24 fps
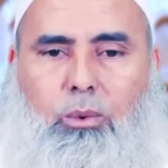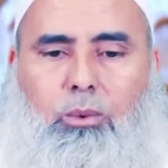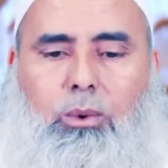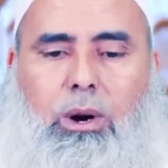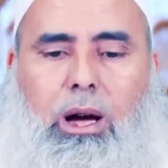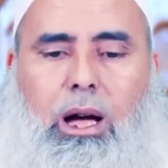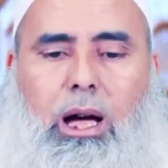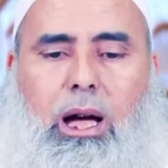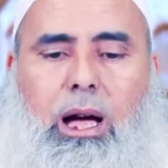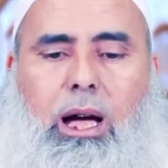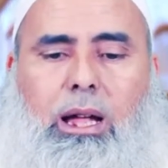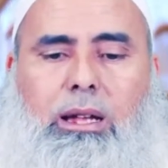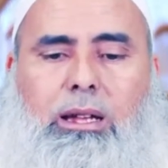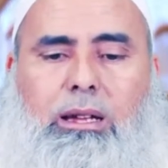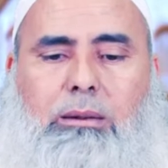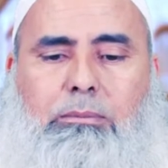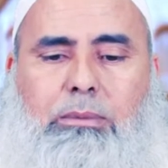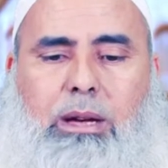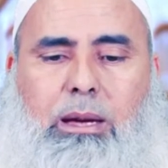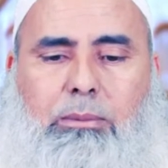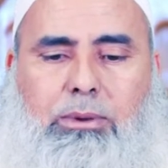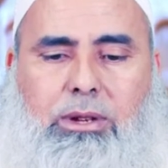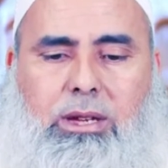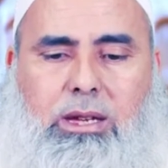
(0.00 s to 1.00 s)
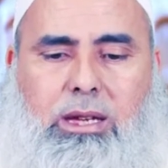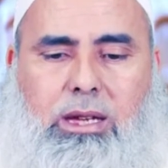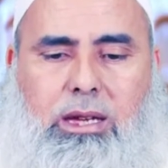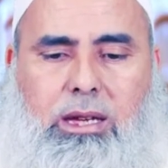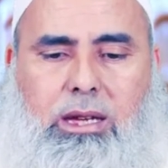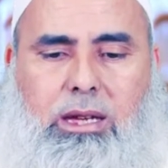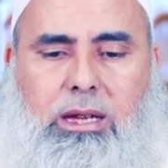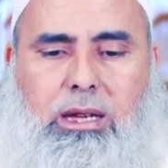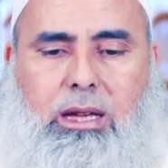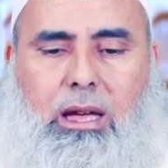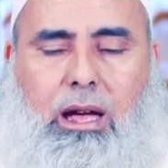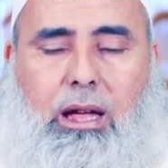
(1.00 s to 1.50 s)
وعلم
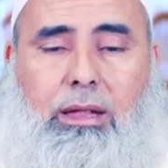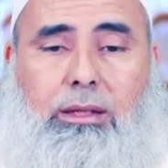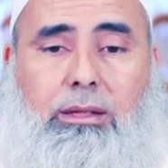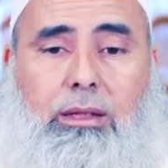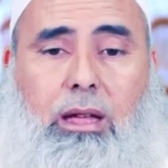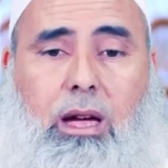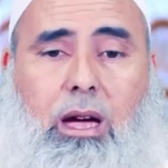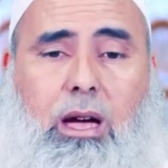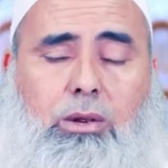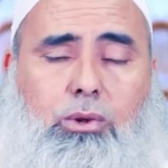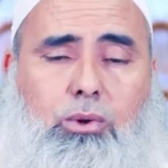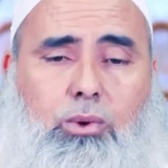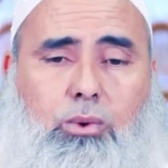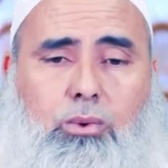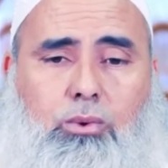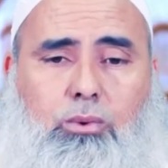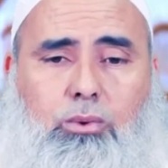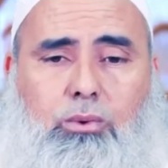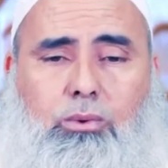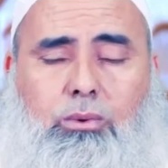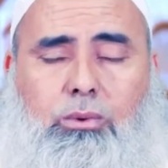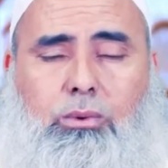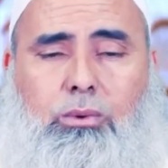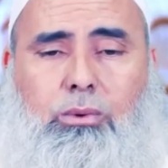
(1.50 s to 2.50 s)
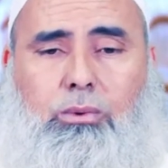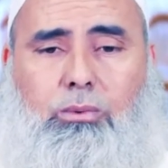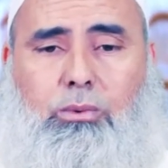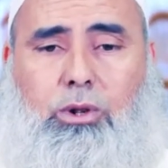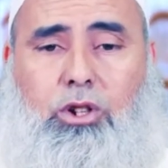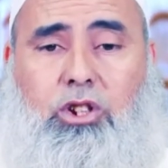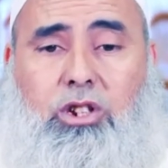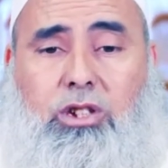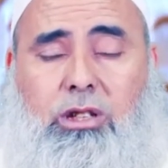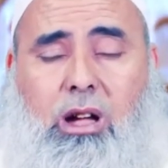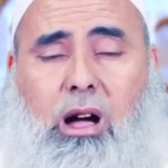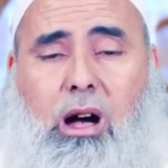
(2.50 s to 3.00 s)
به الناس
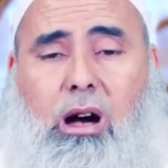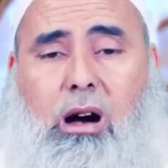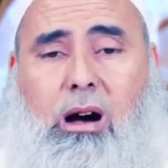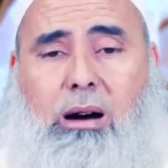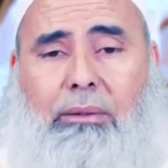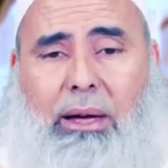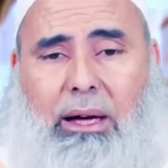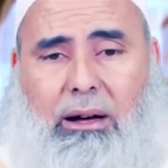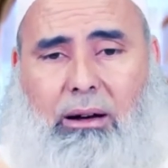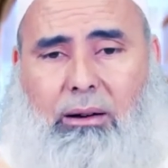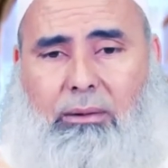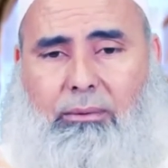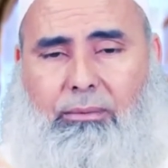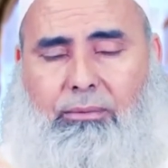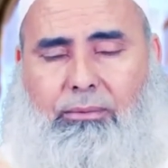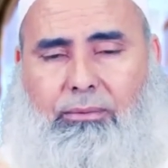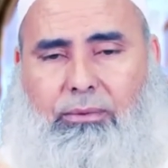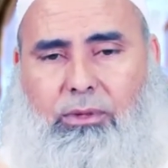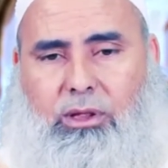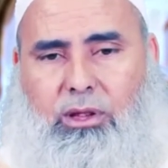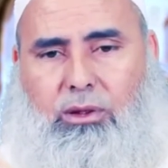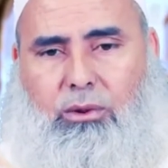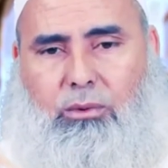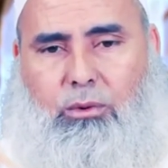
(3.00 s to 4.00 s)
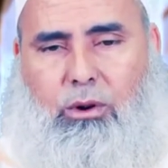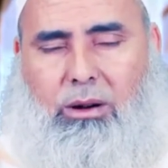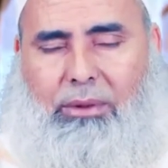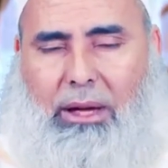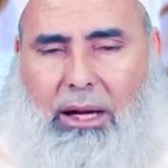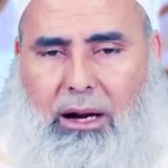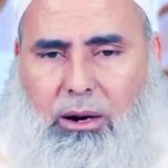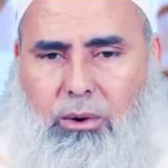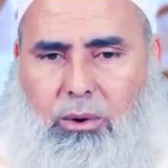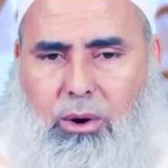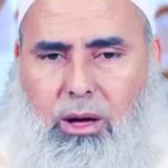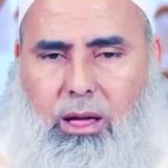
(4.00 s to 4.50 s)
واشتهر
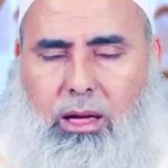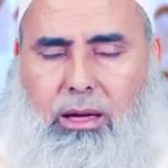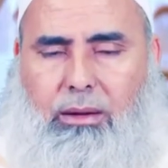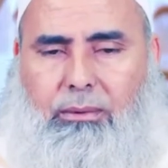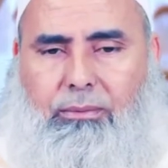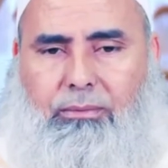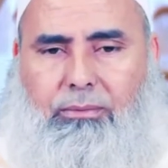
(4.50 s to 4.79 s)
ورأوه